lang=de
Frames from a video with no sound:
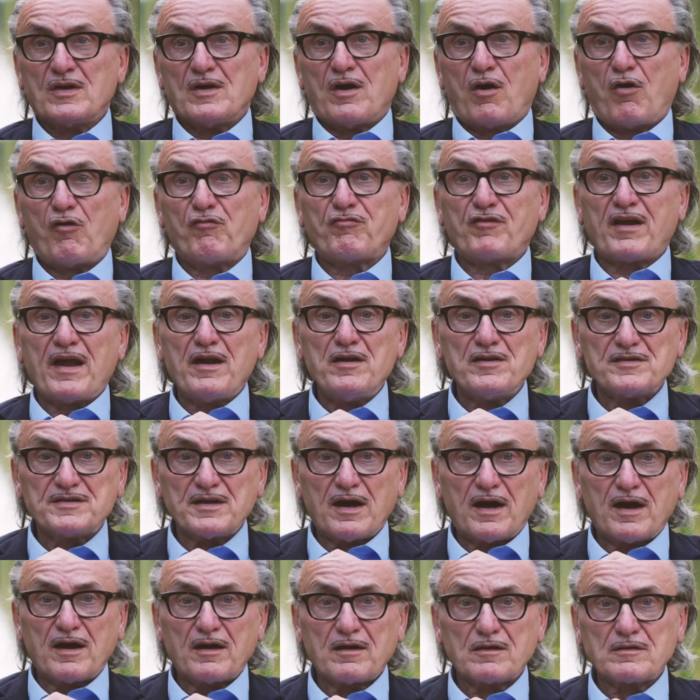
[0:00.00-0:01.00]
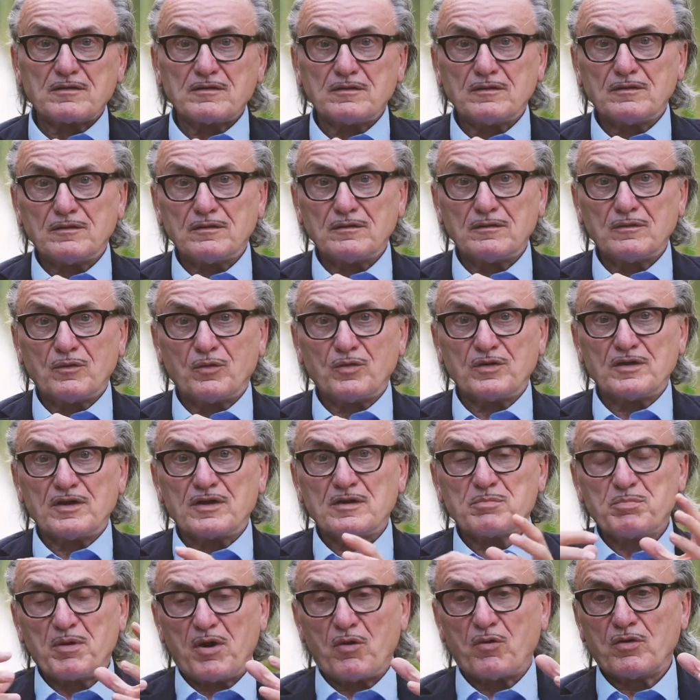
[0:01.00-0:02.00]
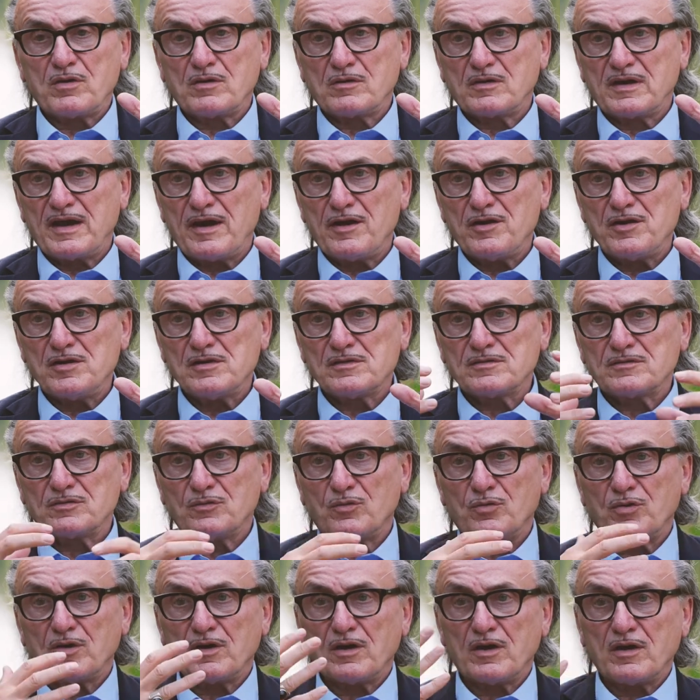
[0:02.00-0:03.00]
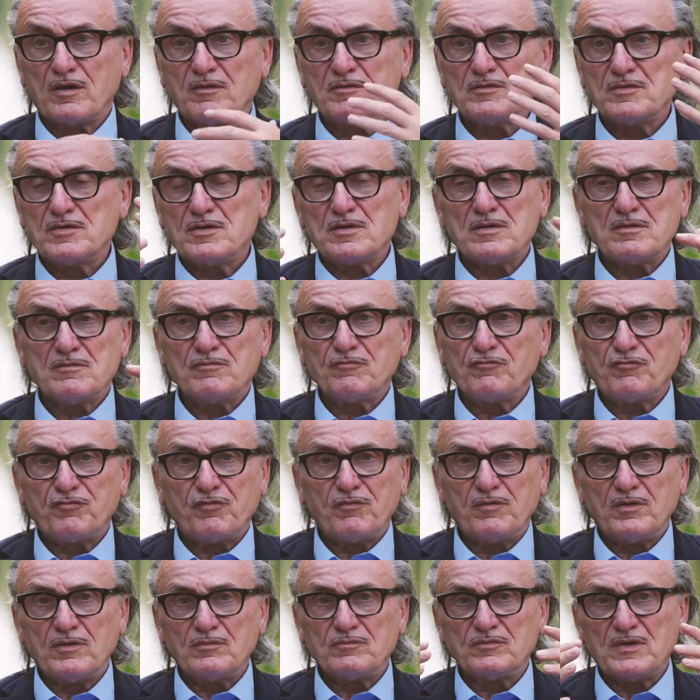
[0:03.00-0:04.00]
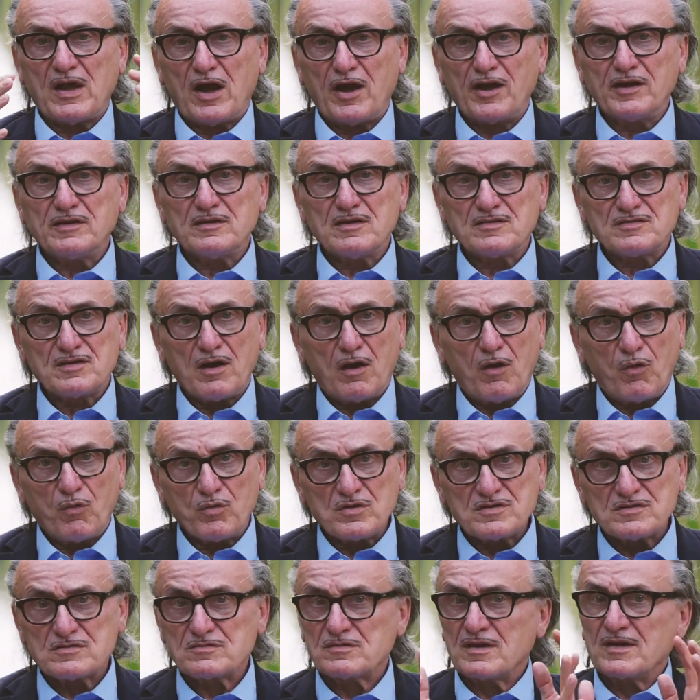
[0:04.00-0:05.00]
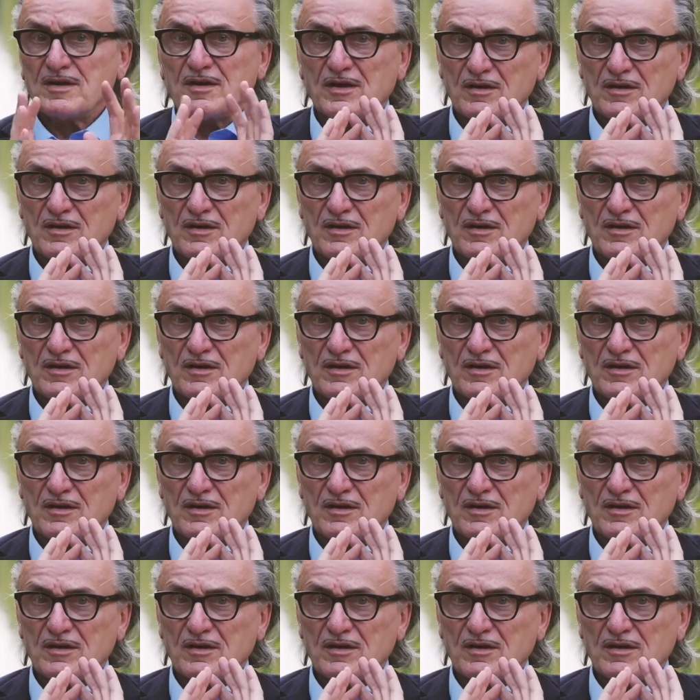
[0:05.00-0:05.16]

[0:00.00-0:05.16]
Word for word: auf Geld achten und ich brauche Geld oder ähm, ein eigenes Haus,